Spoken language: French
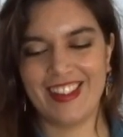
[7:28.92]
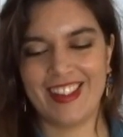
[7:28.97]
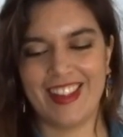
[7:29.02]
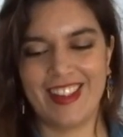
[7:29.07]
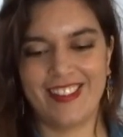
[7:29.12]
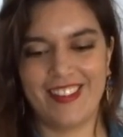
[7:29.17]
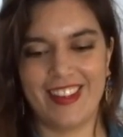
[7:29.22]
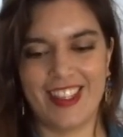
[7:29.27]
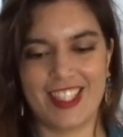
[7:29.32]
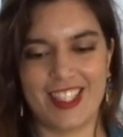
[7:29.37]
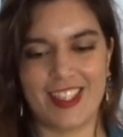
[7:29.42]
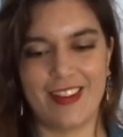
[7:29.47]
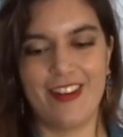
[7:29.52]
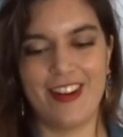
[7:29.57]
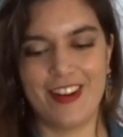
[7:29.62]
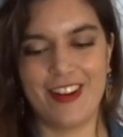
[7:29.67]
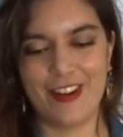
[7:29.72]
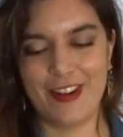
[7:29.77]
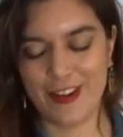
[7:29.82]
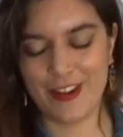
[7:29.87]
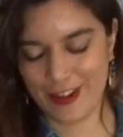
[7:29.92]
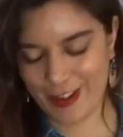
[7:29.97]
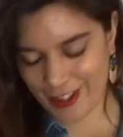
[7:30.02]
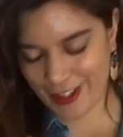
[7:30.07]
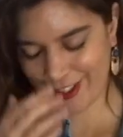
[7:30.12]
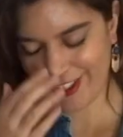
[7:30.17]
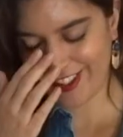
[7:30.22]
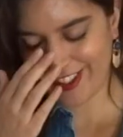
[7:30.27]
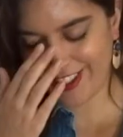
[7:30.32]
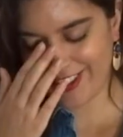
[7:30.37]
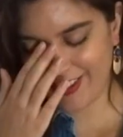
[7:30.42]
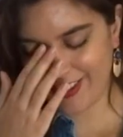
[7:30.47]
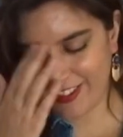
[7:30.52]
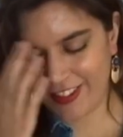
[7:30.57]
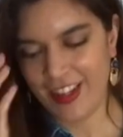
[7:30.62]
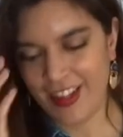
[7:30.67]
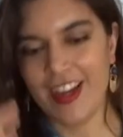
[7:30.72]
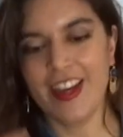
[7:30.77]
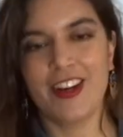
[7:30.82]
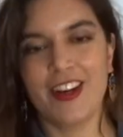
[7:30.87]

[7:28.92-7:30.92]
ça va être vachement euh, orgueilleux, mais bon,